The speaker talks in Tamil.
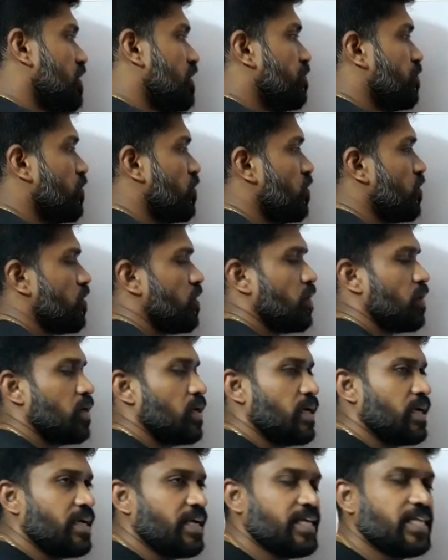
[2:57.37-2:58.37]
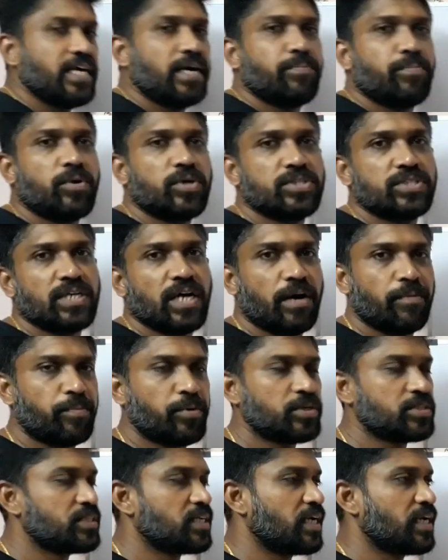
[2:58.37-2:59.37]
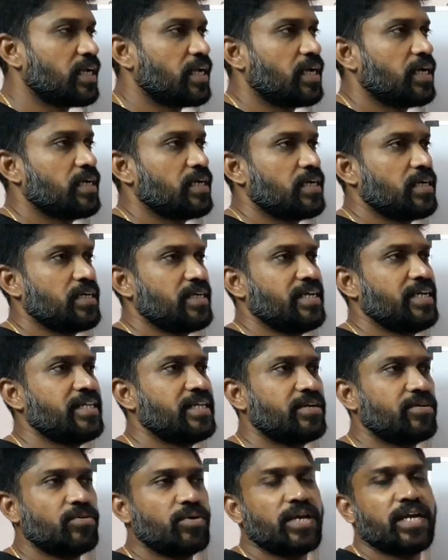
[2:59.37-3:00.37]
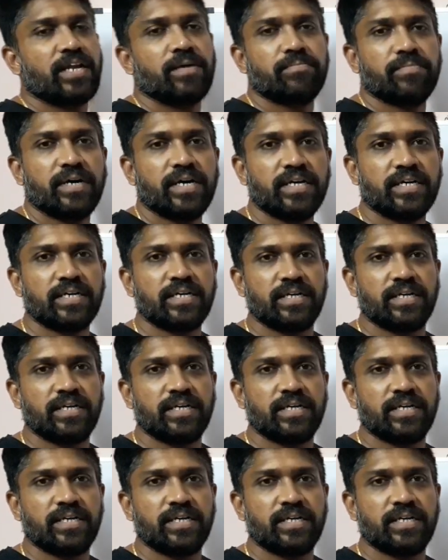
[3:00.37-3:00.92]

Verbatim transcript: இப்போது எதை அப்ரோச் அப்ரோச்னா என்ன எதை நோக்கி நம்ம